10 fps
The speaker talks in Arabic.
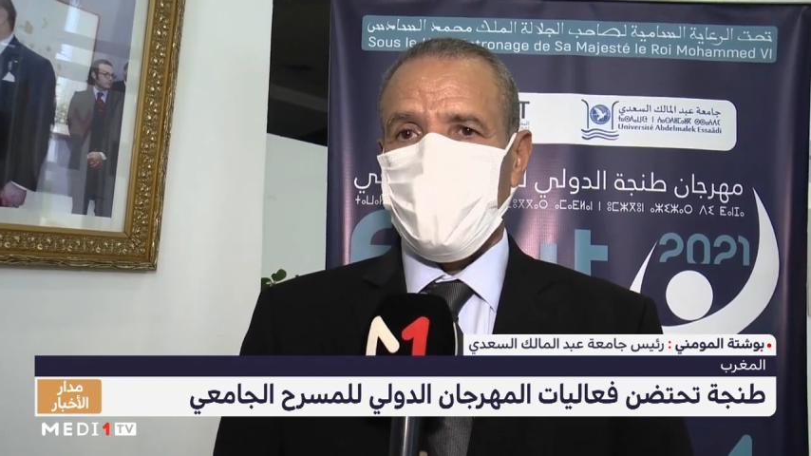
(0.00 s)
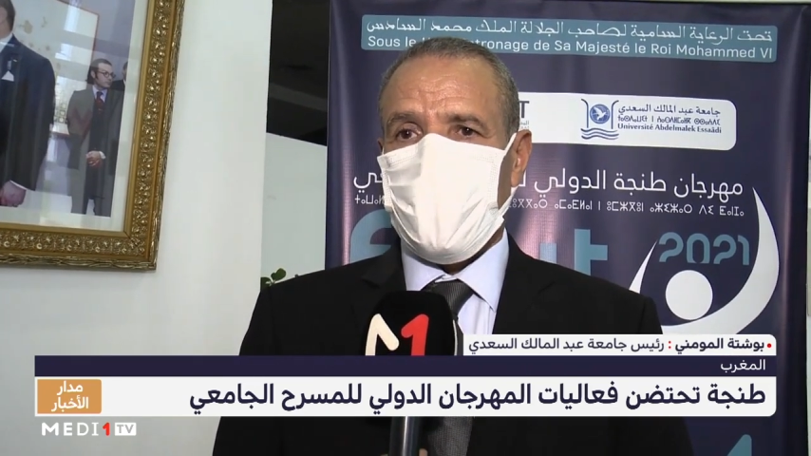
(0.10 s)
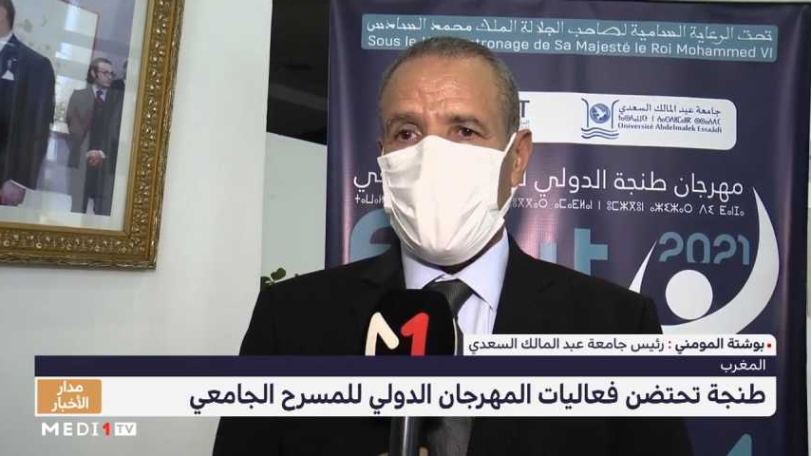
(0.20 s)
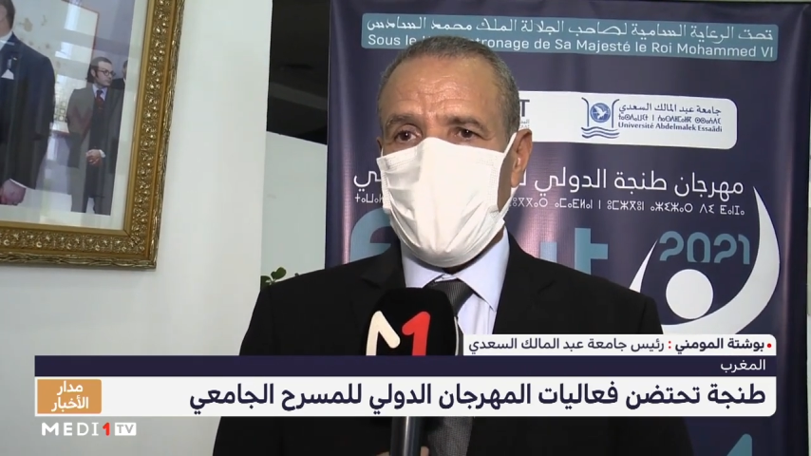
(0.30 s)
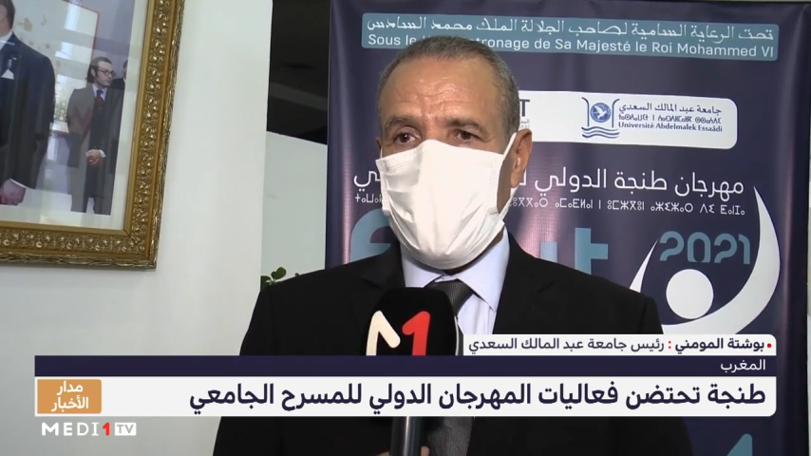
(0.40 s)

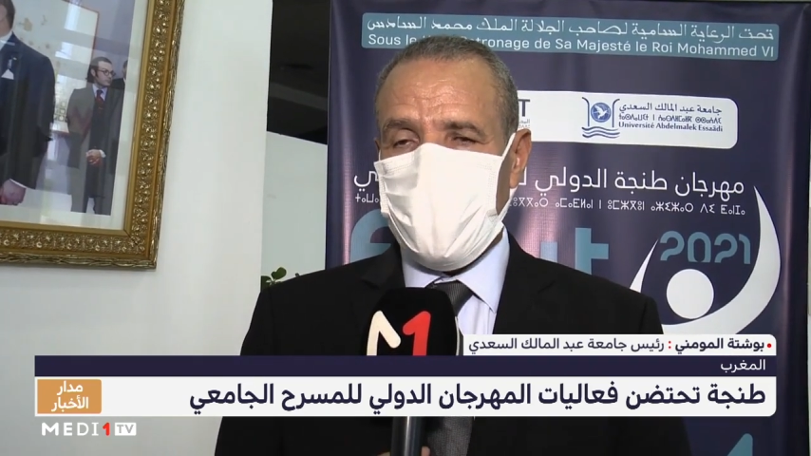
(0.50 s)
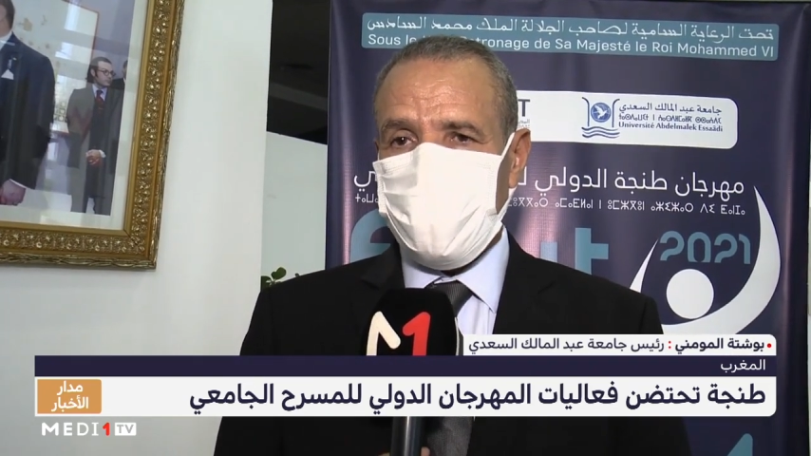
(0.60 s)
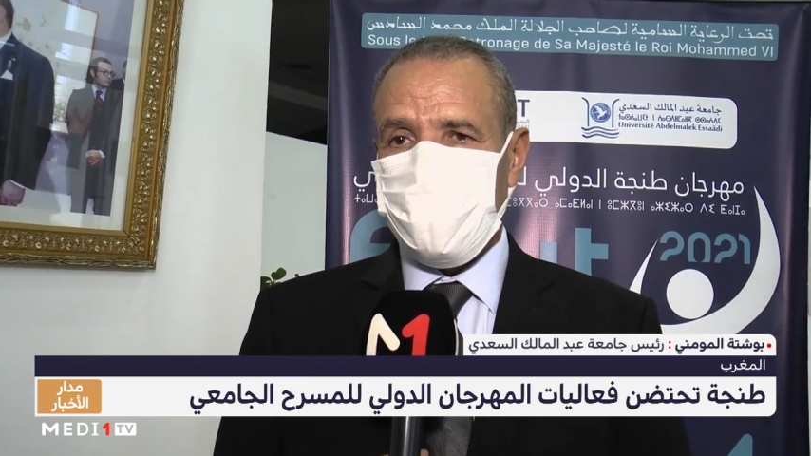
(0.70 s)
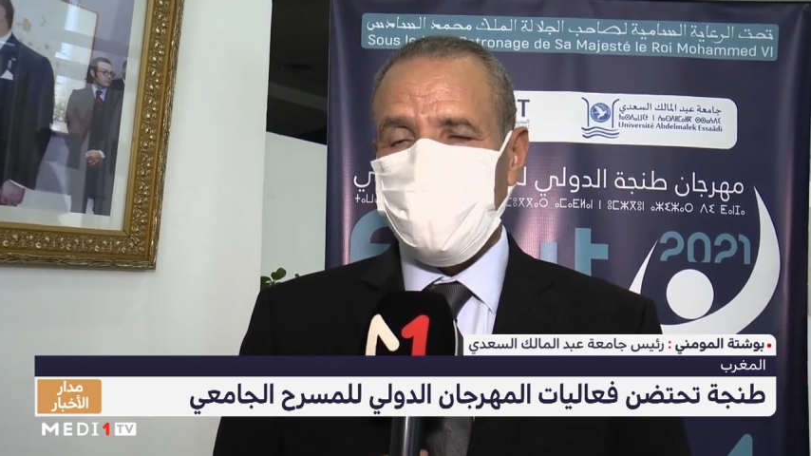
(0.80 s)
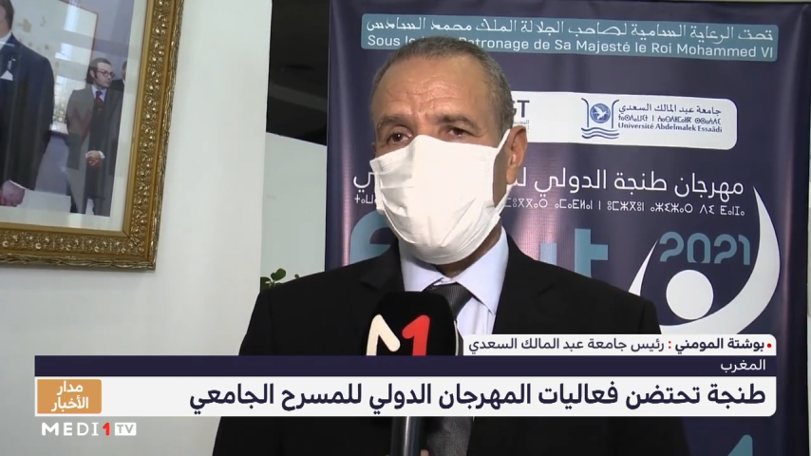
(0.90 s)

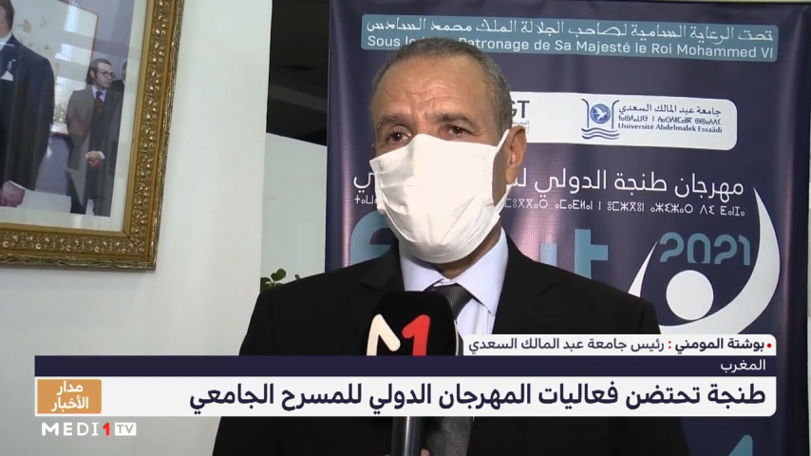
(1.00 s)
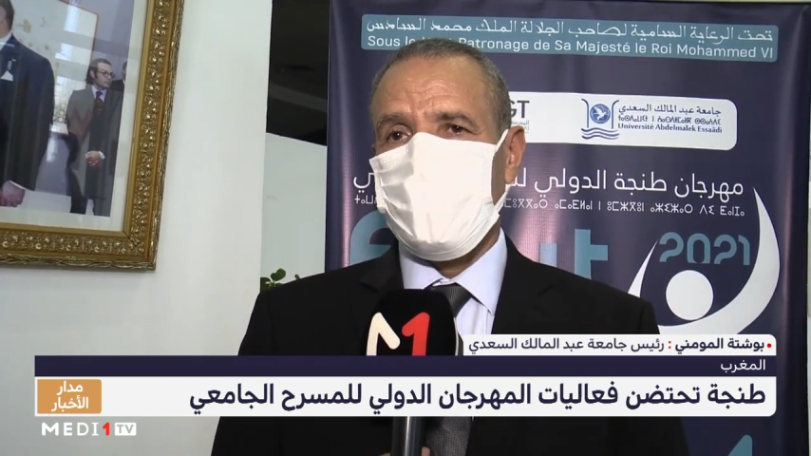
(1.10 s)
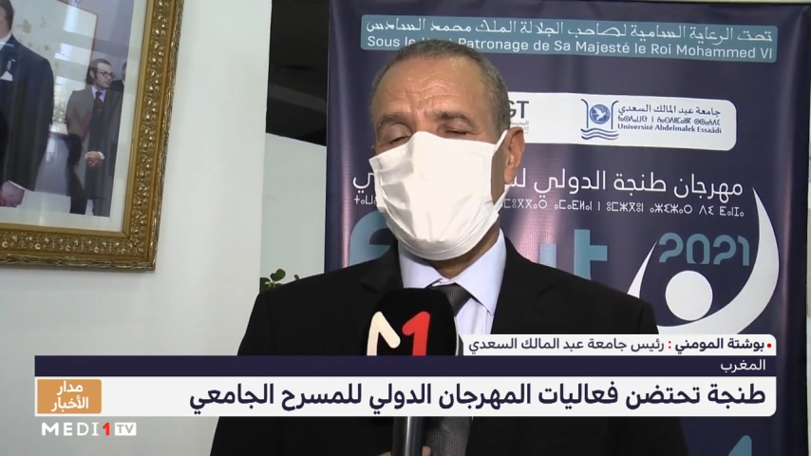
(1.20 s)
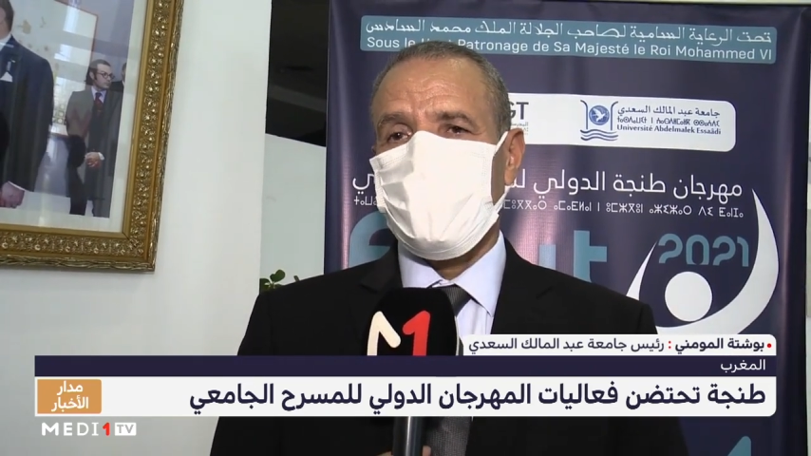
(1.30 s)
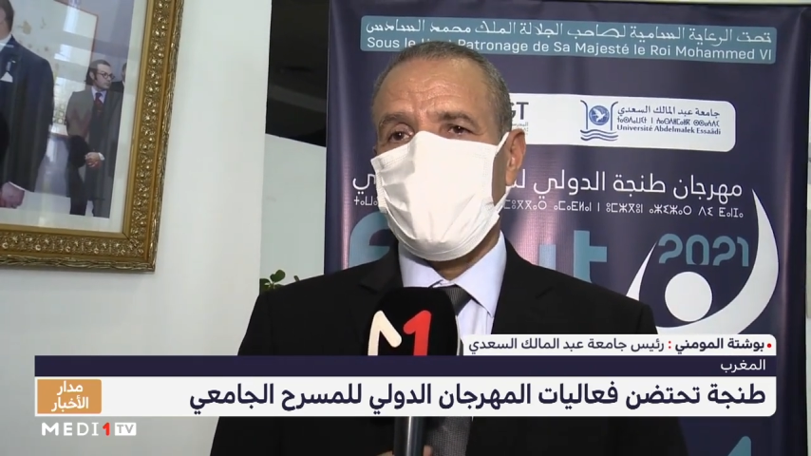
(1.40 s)
وبالقناعات
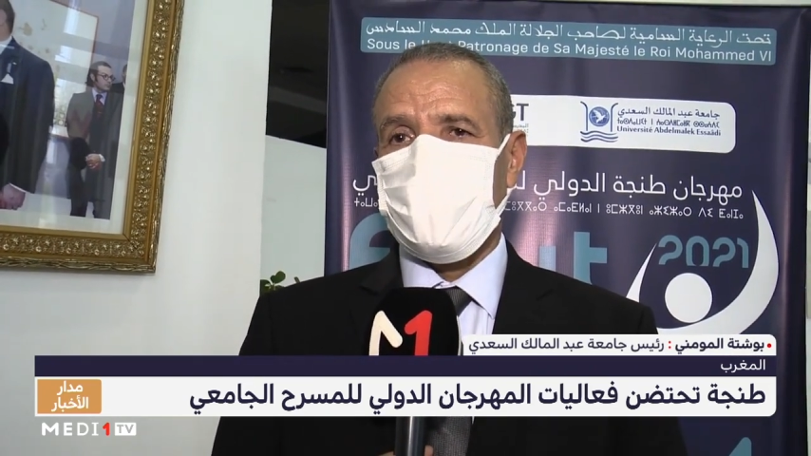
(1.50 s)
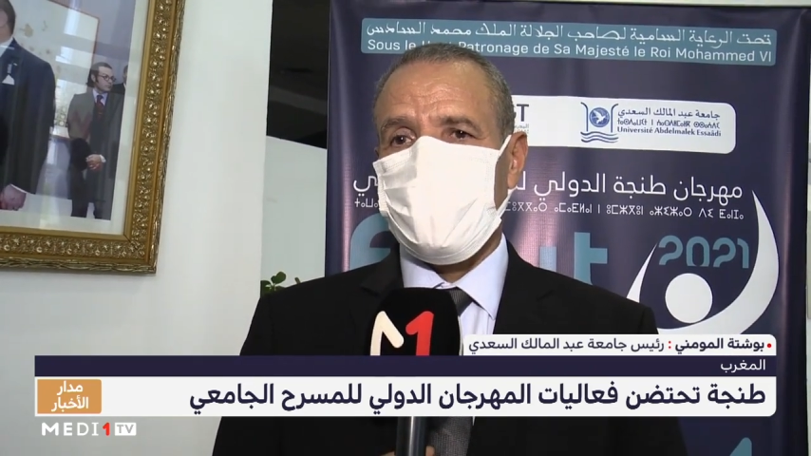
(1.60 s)
ديال